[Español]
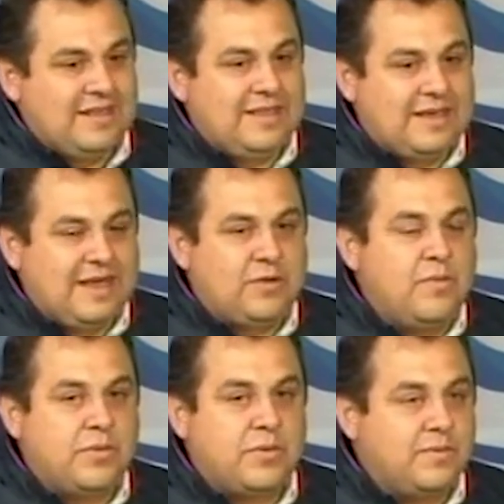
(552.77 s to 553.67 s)
de qué
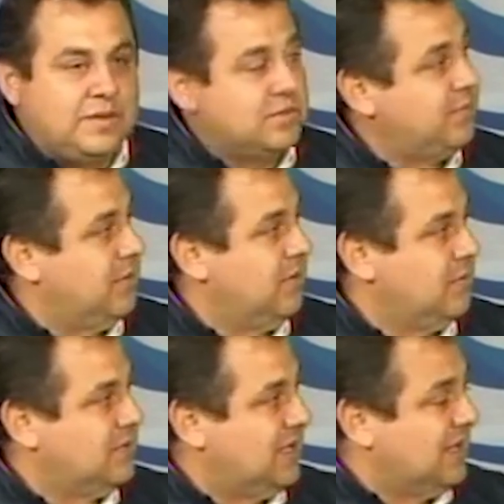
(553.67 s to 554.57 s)
compromisos
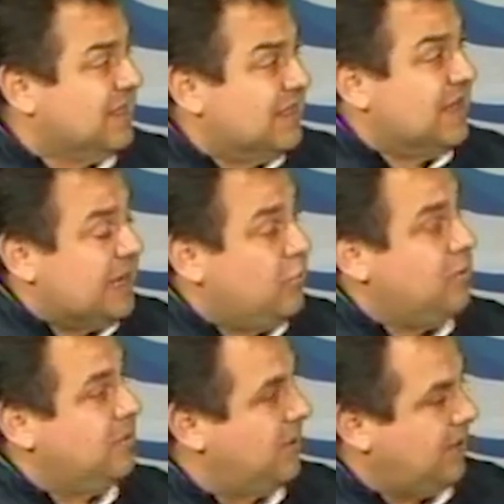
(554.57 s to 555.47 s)
podemos atender en lo
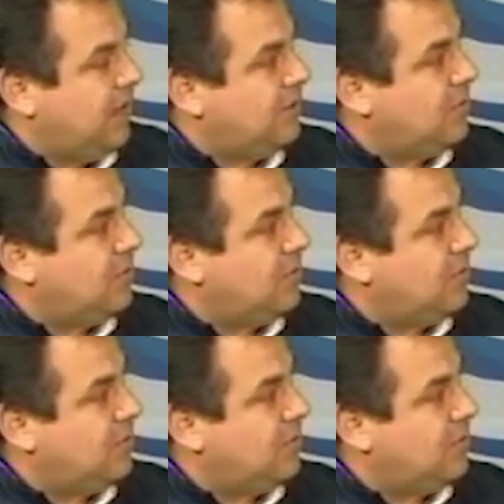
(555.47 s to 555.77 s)
inmediato